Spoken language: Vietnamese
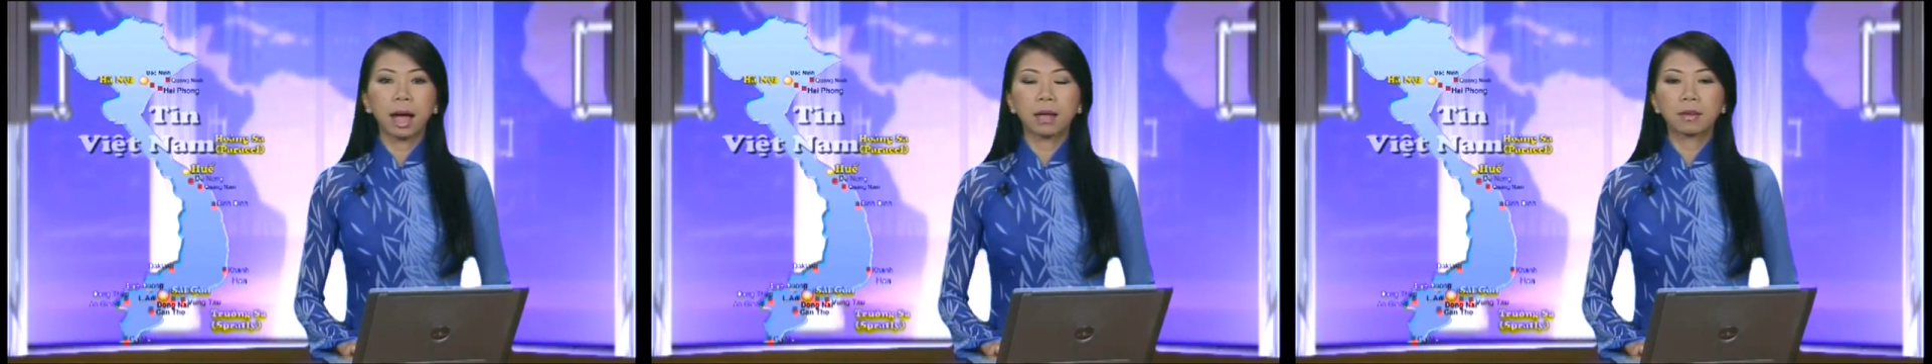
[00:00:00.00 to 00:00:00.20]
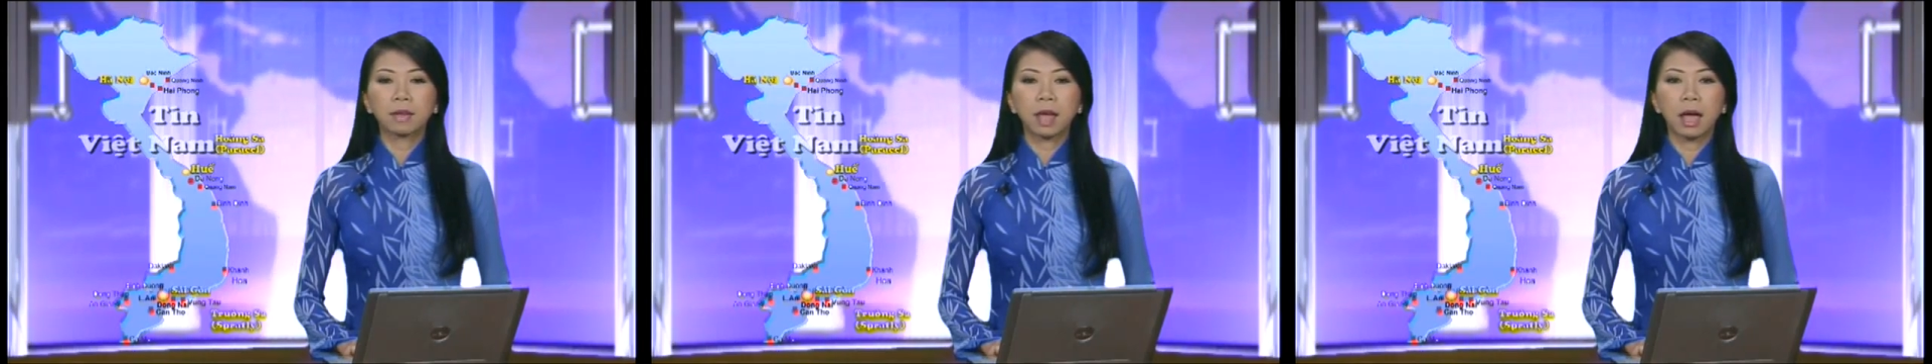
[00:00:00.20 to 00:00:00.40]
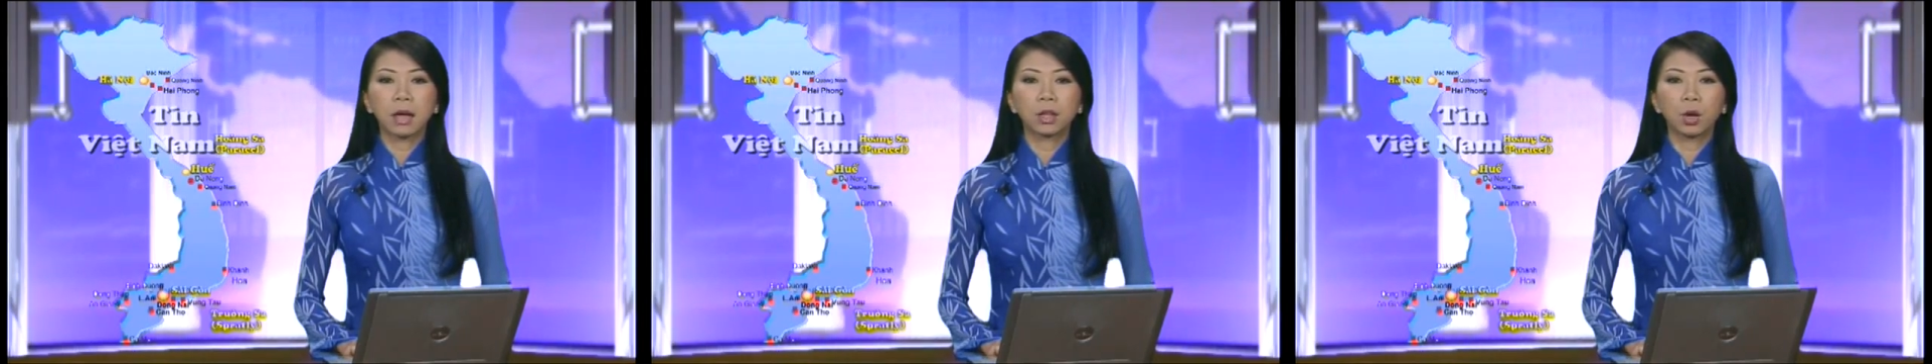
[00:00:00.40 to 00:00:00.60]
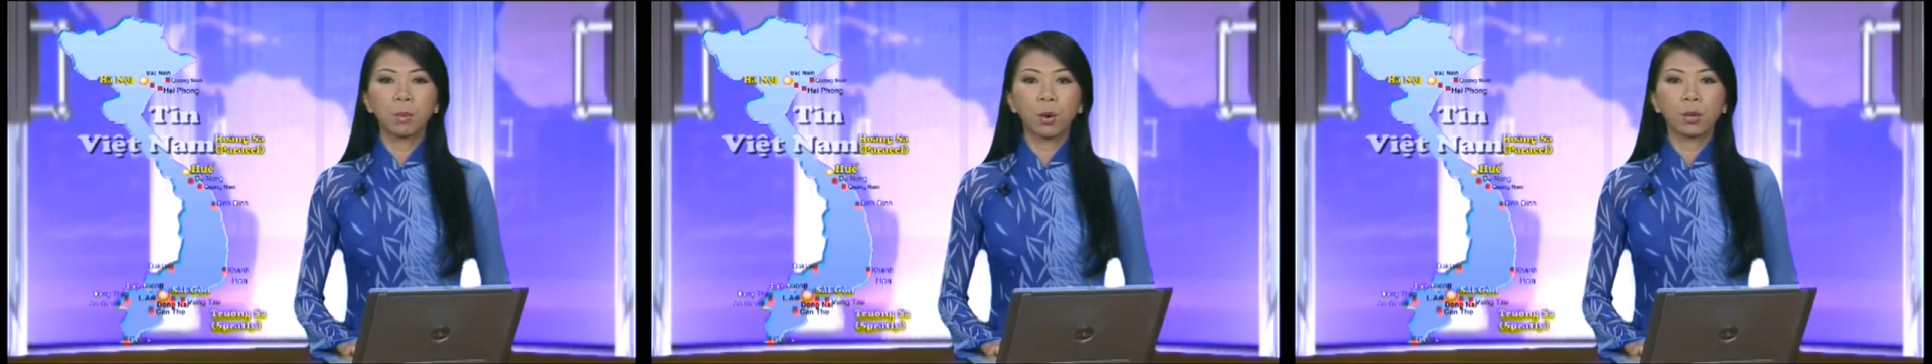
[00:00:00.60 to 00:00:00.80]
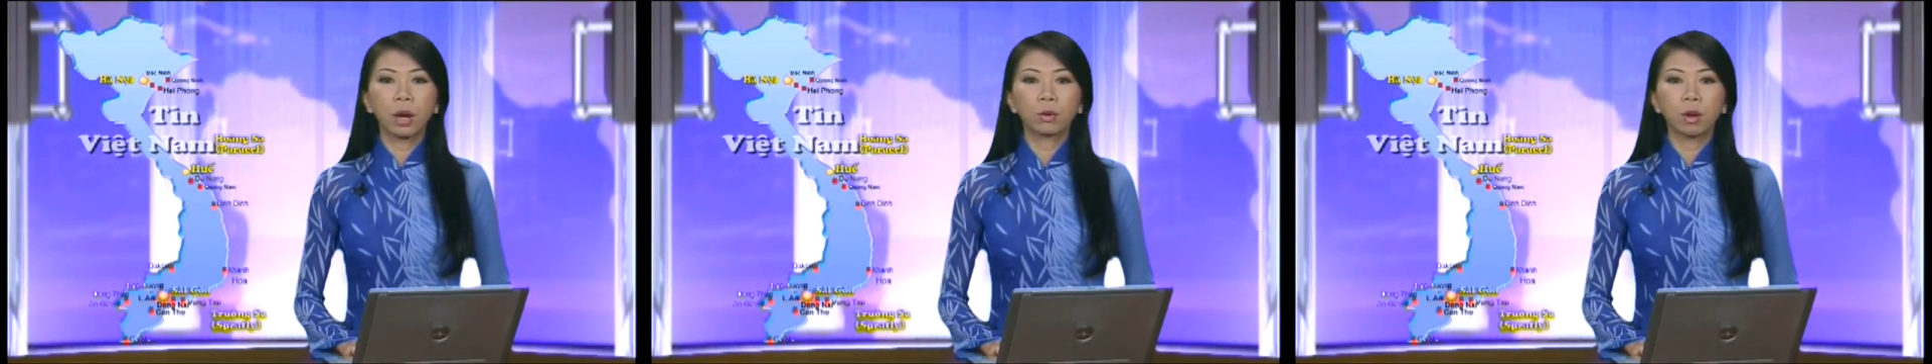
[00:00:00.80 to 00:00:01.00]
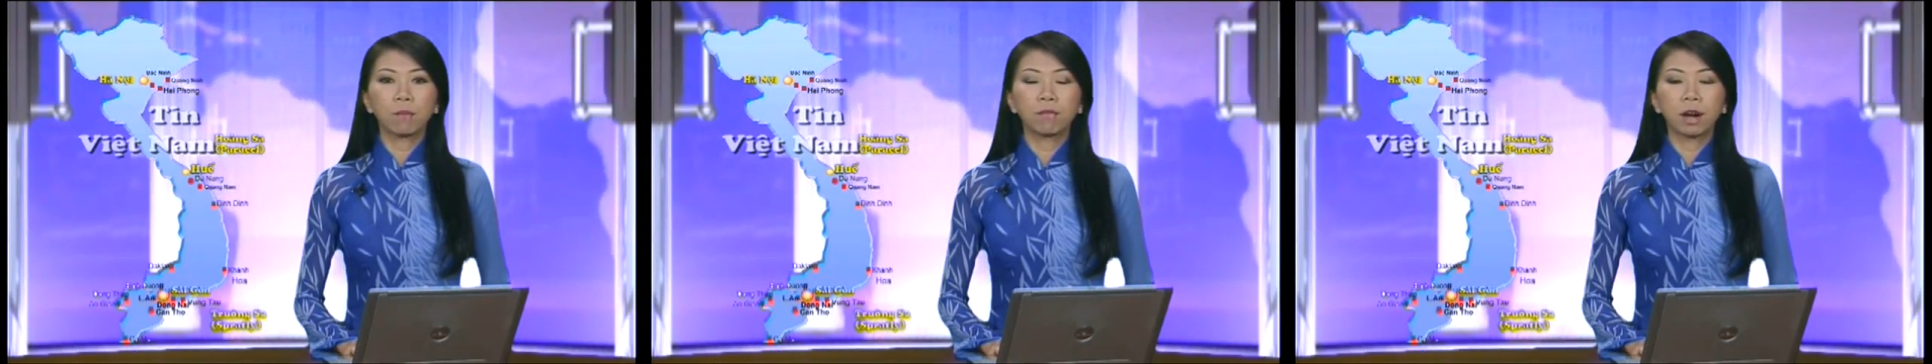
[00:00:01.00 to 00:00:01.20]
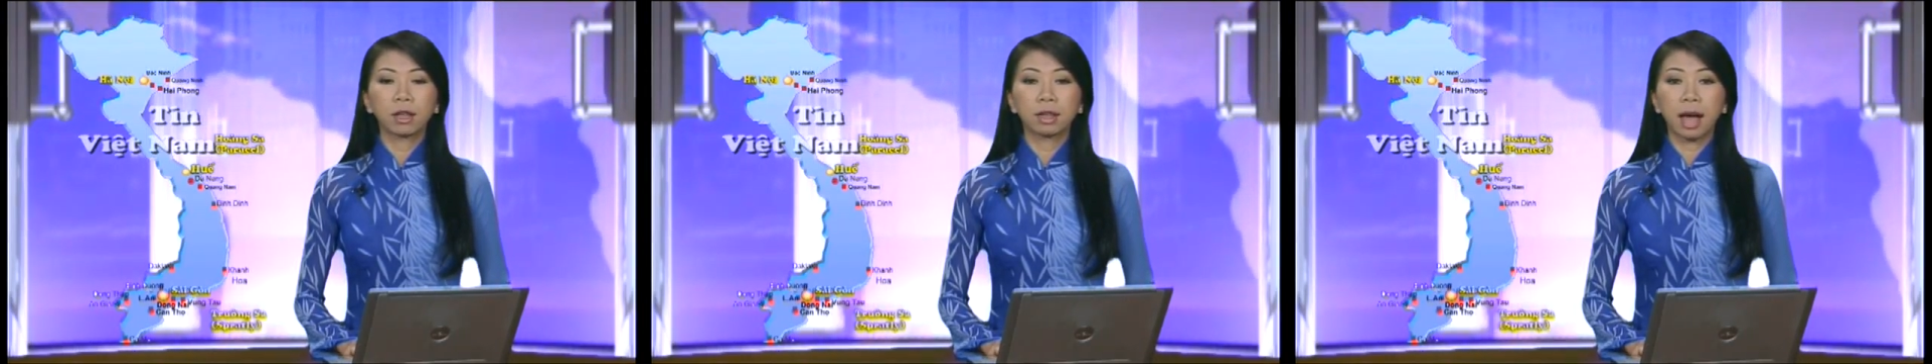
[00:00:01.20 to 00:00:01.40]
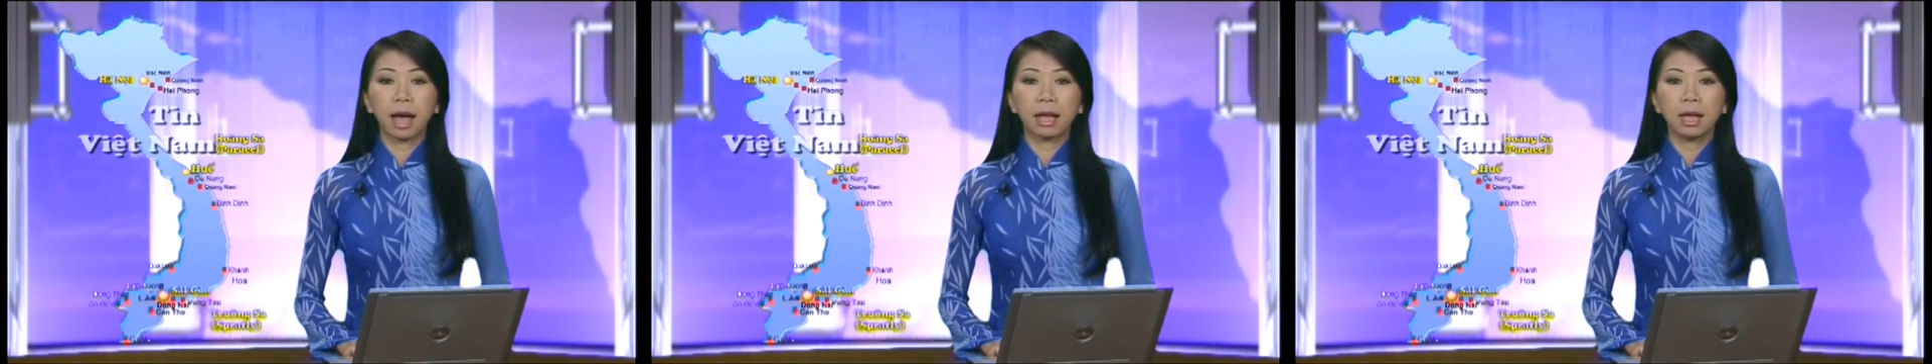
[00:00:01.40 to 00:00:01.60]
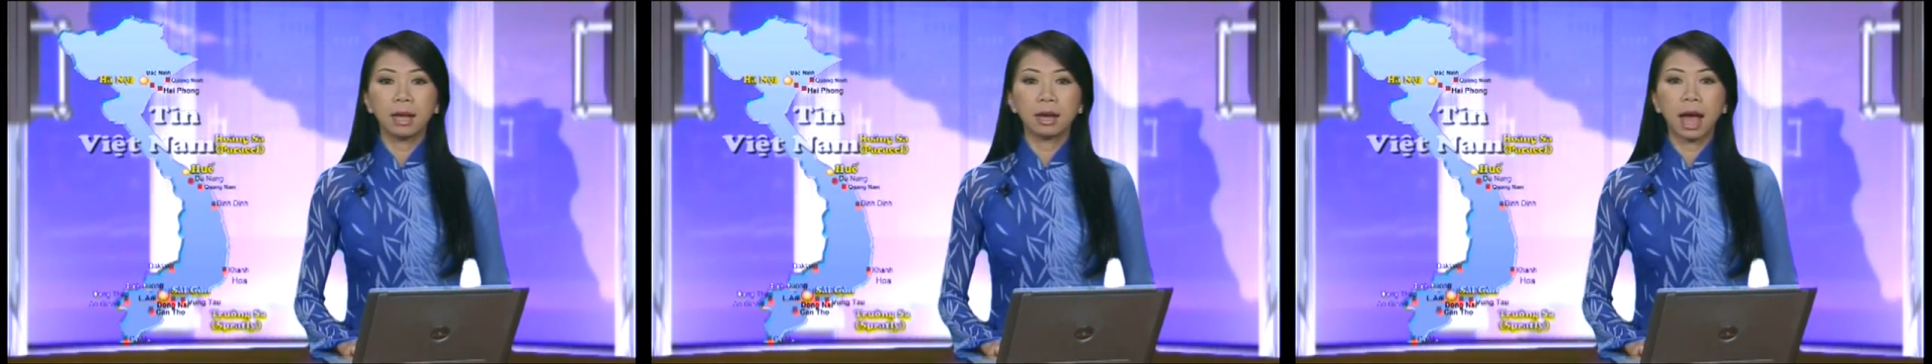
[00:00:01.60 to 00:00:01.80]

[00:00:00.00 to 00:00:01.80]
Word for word: tặng xe cho Bộ Giao thông Vận tải